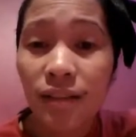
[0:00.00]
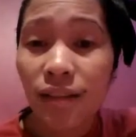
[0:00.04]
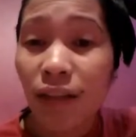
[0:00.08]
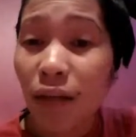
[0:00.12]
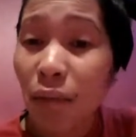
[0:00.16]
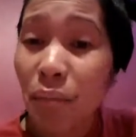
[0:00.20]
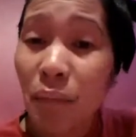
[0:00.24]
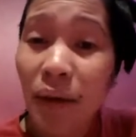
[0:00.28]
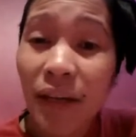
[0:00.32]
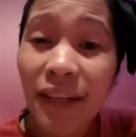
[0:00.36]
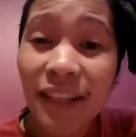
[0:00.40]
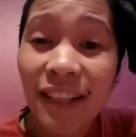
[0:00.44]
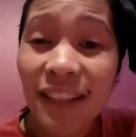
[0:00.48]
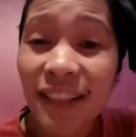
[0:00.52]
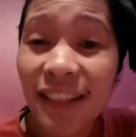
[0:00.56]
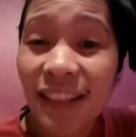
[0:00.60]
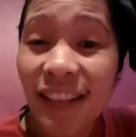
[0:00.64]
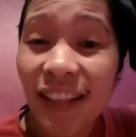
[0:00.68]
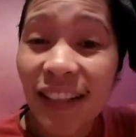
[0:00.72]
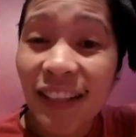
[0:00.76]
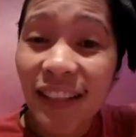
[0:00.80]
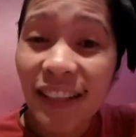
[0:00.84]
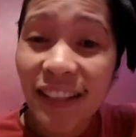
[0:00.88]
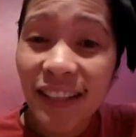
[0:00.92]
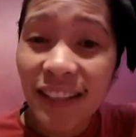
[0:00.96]
Nang
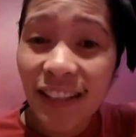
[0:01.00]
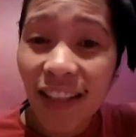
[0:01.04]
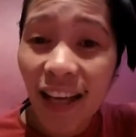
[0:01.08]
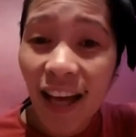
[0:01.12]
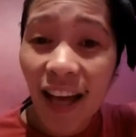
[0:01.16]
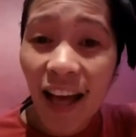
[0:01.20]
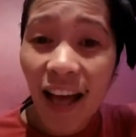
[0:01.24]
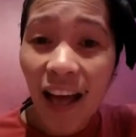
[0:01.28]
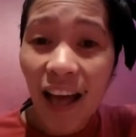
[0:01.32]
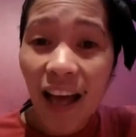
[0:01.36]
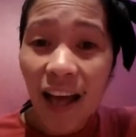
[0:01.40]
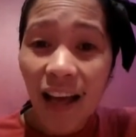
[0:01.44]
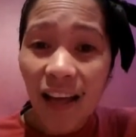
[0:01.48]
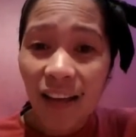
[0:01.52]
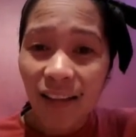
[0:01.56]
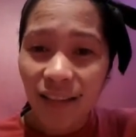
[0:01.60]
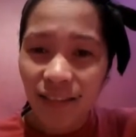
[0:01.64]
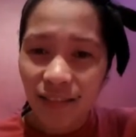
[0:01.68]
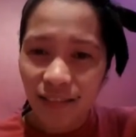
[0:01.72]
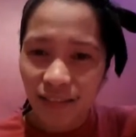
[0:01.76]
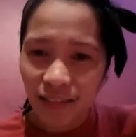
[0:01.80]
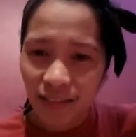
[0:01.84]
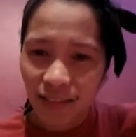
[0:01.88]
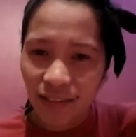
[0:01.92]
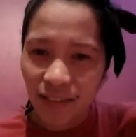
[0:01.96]
makita kita,
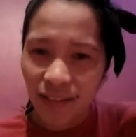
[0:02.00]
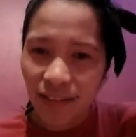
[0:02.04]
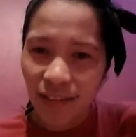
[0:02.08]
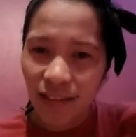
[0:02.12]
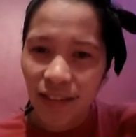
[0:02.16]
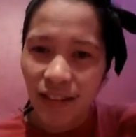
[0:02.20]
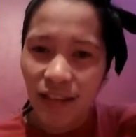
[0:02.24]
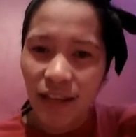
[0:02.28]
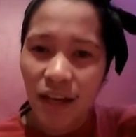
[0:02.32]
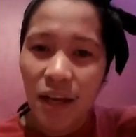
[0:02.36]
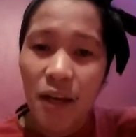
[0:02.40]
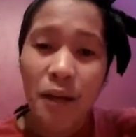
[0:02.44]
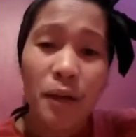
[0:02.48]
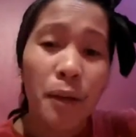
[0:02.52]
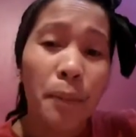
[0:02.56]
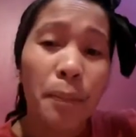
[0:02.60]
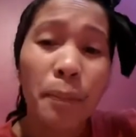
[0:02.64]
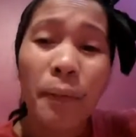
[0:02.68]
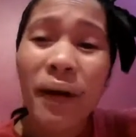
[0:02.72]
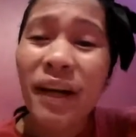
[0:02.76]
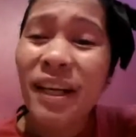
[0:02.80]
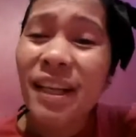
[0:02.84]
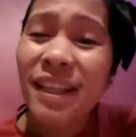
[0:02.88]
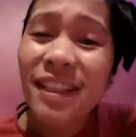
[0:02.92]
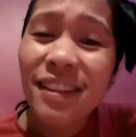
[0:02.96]

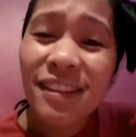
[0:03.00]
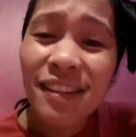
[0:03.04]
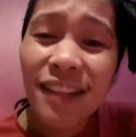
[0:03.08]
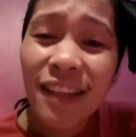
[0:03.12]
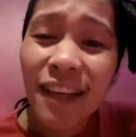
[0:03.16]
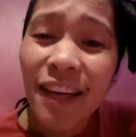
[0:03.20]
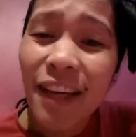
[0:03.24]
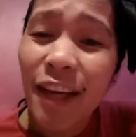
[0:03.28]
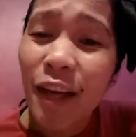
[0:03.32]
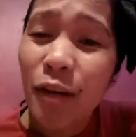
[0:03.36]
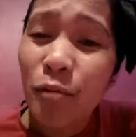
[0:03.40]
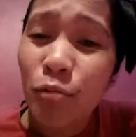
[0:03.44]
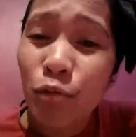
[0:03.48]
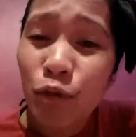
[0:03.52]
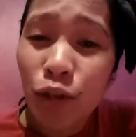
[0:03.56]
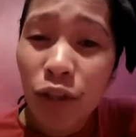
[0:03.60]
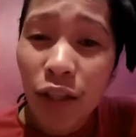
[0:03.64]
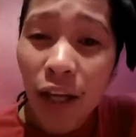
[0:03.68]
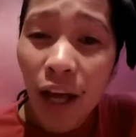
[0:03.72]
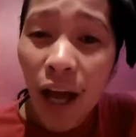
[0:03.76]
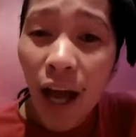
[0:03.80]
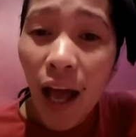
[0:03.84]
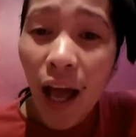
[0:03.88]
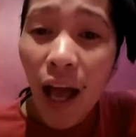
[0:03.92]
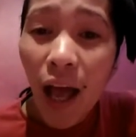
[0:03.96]
napangiti mo
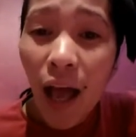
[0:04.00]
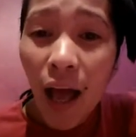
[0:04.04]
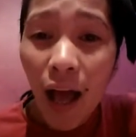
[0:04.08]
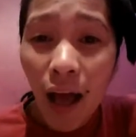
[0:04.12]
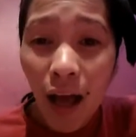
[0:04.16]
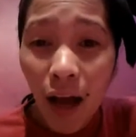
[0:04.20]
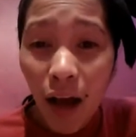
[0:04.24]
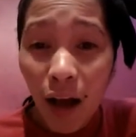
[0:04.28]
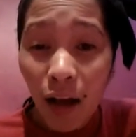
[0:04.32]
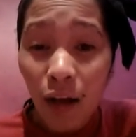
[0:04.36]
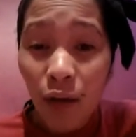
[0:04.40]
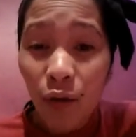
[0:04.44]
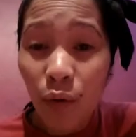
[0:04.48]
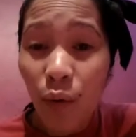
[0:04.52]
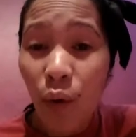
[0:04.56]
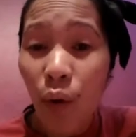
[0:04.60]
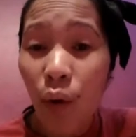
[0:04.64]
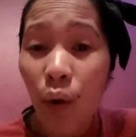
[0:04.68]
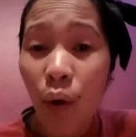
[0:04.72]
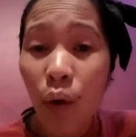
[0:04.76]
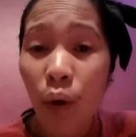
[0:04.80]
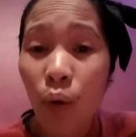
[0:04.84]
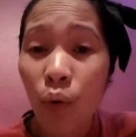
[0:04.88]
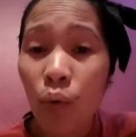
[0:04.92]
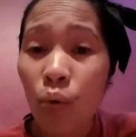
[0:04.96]
na
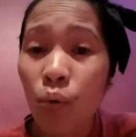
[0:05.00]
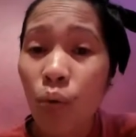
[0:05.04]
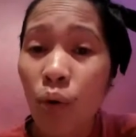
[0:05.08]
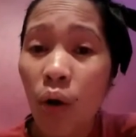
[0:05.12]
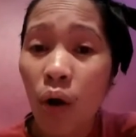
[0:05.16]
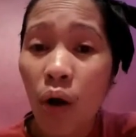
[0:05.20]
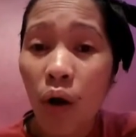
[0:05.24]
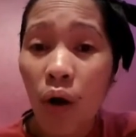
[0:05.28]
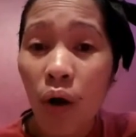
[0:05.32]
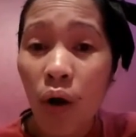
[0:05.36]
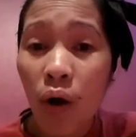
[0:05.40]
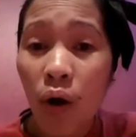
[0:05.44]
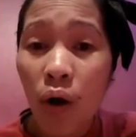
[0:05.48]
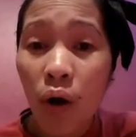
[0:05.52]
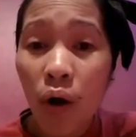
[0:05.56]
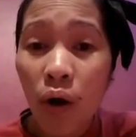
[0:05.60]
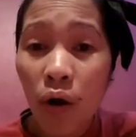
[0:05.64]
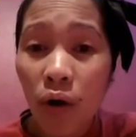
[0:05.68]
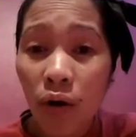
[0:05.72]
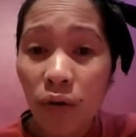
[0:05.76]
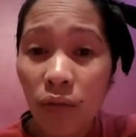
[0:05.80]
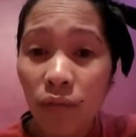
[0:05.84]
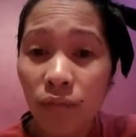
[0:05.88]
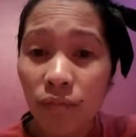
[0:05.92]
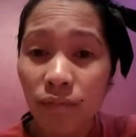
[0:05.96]
ako. Oh.
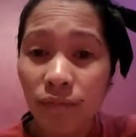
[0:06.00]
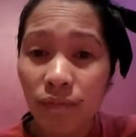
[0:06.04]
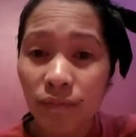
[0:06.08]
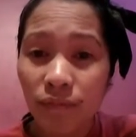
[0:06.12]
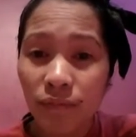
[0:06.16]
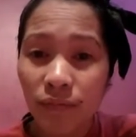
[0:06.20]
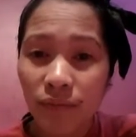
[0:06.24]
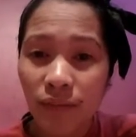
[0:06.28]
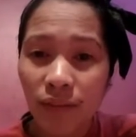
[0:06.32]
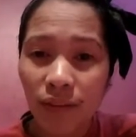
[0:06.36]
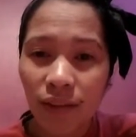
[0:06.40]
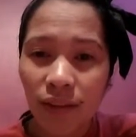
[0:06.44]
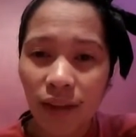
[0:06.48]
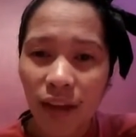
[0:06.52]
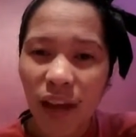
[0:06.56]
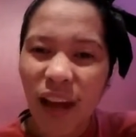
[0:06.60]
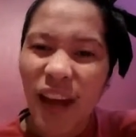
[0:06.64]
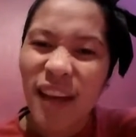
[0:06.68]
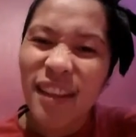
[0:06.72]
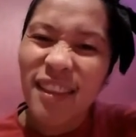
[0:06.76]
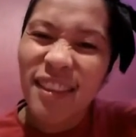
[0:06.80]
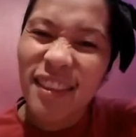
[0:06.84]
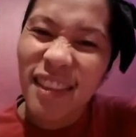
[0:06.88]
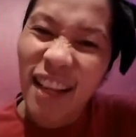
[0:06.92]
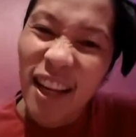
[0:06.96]

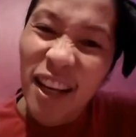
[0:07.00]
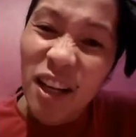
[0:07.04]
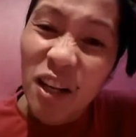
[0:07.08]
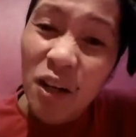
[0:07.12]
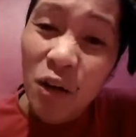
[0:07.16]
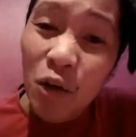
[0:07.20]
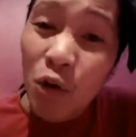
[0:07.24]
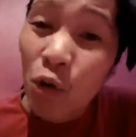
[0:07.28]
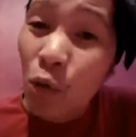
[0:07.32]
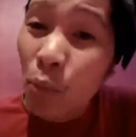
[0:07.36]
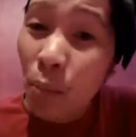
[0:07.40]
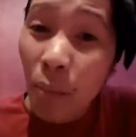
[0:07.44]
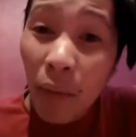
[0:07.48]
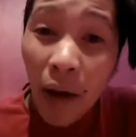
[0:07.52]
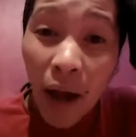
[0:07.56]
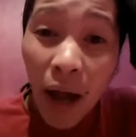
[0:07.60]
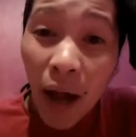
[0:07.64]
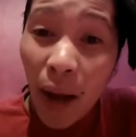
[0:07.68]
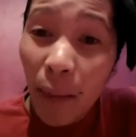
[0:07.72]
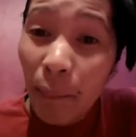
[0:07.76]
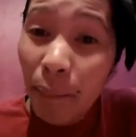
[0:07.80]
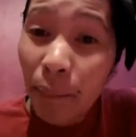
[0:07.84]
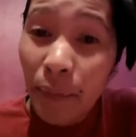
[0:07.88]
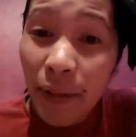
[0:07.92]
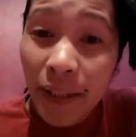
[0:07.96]
At nang
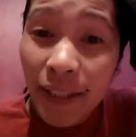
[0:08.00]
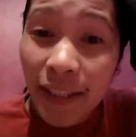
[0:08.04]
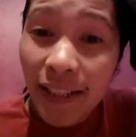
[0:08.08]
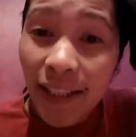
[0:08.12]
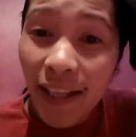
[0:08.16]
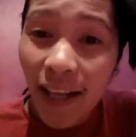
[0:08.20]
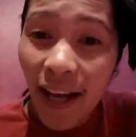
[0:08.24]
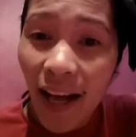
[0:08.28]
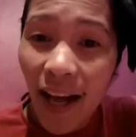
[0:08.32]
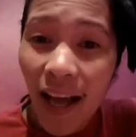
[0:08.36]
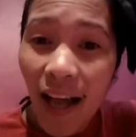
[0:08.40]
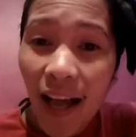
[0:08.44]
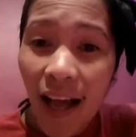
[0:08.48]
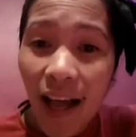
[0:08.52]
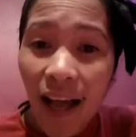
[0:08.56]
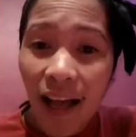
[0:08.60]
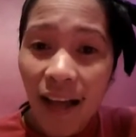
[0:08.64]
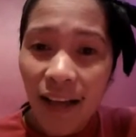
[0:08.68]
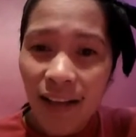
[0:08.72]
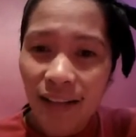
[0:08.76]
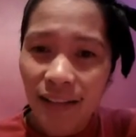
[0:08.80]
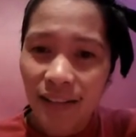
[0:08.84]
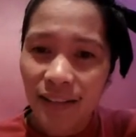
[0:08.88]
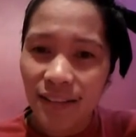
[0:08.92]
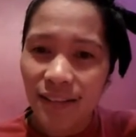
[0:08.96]
lumapit
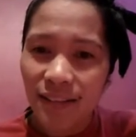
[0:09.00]
ka,